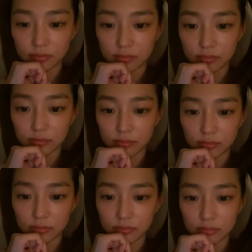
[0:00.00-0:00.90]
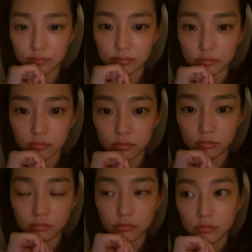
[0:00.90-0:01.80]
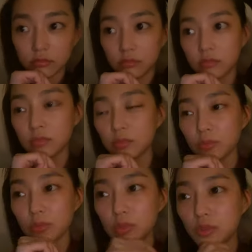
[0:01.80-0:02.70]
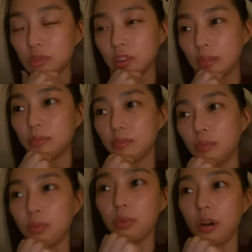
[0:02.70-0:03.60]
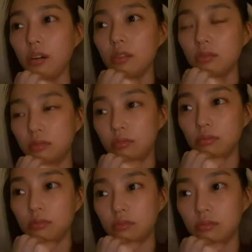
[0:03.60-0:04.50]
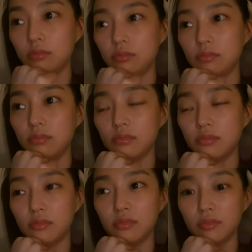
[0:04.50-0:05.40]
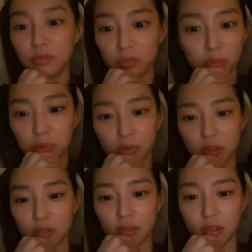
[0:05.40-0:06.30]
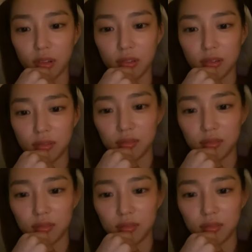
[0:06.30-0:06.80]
막 엄청 연한 그런 게 뭐야? 물고금 아닌가? 몰라 나도 모르겠는데?